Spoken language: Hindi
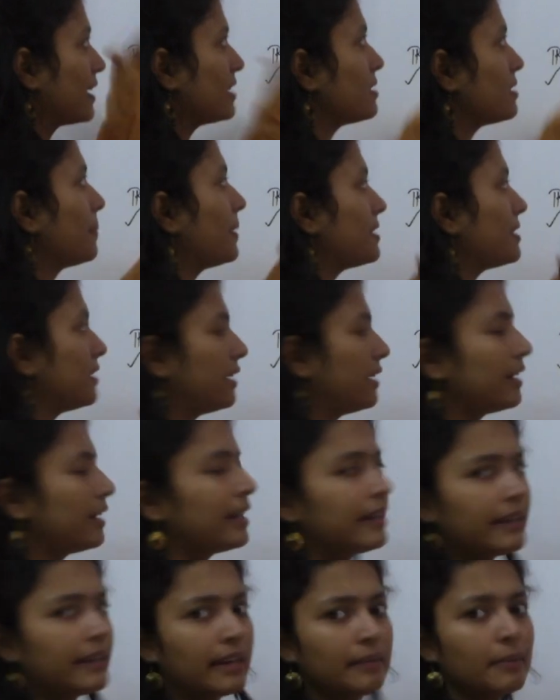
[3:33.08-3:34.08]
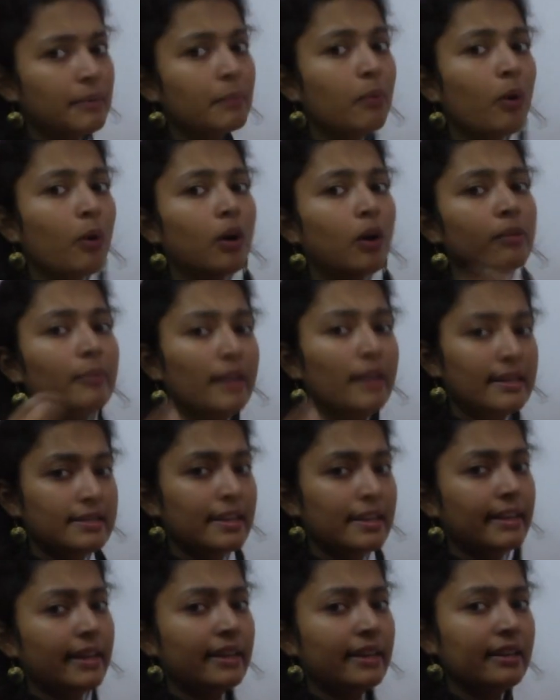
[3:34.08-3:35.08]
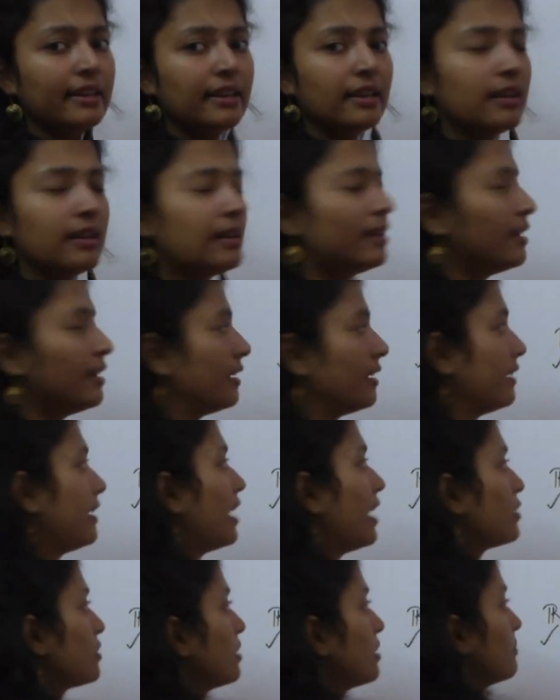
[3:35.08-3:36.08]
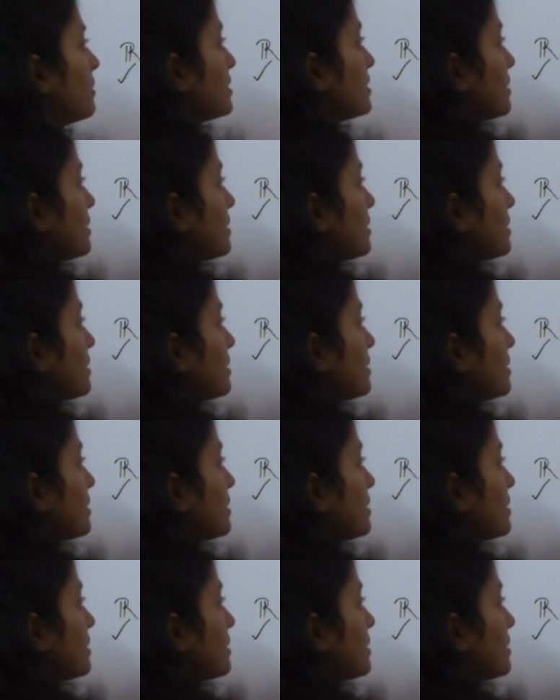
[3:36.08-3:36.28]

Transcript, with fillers: से पता चल रहा है कि रियल नंबर बहुत बड़ा सेट है नेचुरल नंबर से